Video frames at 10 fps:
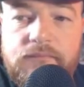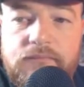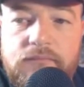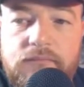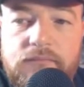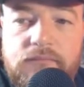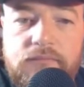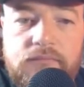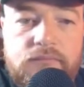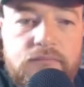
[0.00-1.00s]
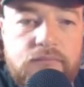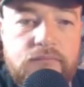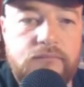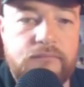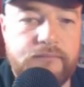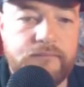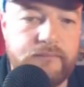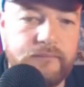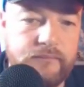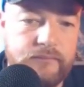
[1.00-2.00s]
quand il était sorti aux États-Unis, donc
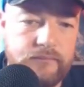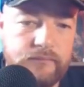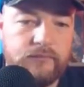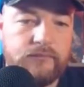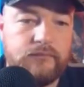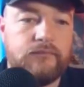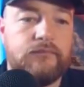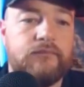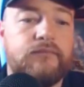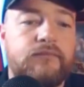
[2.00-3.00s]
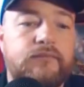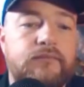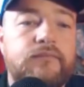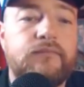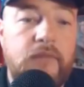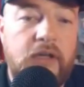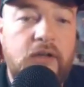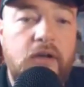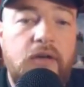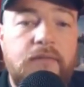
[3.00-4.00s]
je l'avais eu en sous-titré. Je l'avais pas en
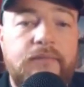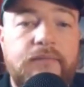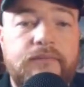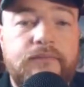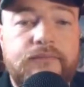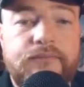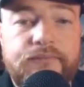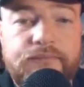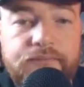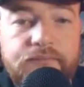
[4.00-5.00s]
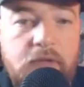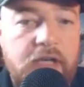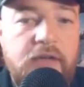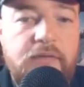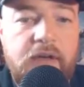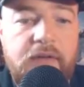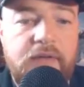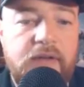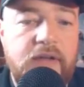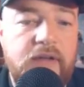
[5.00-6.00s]
français. Mais ouais, c'est
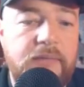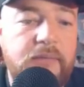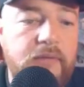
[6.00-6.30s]
vrai. Que...